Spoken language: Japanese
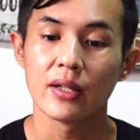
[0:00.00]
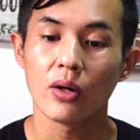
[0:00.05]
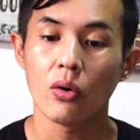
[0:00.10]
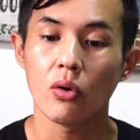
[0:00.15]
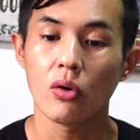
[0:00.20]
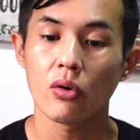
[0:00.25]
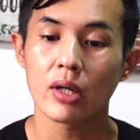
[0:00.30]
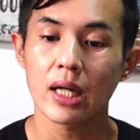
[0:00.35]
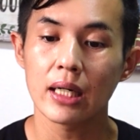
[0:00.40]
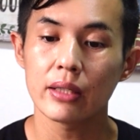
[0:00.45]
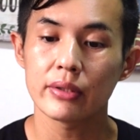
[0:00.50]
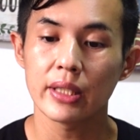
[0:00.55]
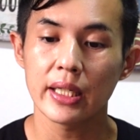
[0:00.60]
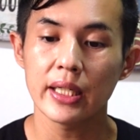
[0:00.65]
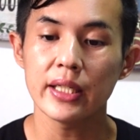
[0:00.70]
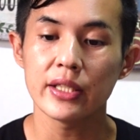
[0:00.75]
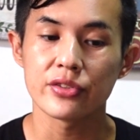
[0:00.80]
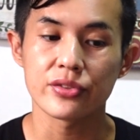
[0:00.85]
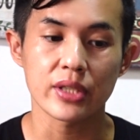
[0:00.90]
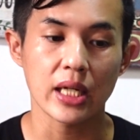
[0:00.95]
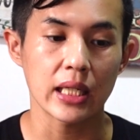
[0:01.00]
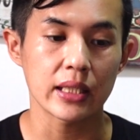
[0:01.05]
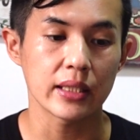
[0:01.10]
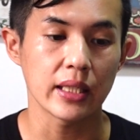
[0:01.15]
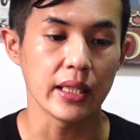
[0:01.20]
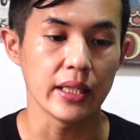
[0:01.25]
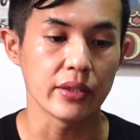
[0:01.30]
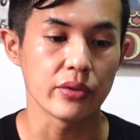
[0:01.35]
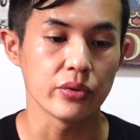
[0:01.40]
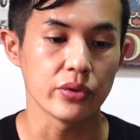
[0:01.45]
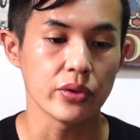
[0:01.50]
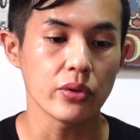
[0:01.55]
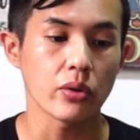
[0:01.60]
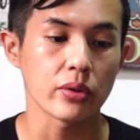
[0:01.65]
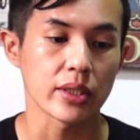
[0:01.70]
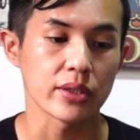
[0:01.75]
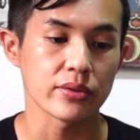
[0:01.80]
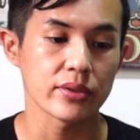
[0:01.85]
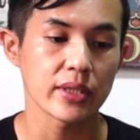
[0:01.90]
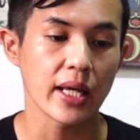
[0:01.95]
本格的に使っていくよ
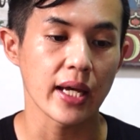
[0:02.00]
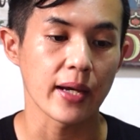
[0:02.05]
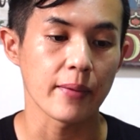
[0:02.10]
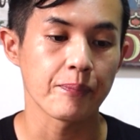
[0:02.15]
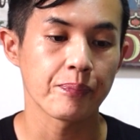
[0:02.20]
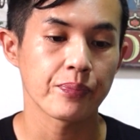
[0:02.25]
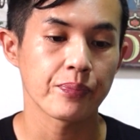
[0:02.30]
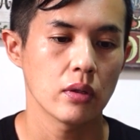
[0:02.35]
うですね。